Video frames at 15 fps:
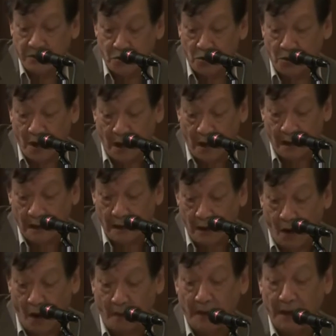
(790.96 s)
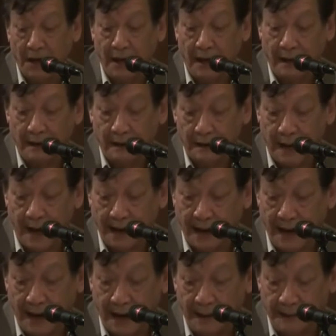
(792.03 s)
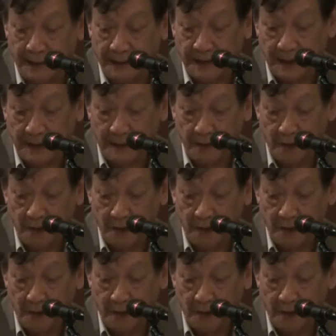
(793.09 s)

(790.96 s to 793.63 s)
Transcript: สี่ศูนย์ก็ลอกมาเลย การแก้ไขเพิ่มเติม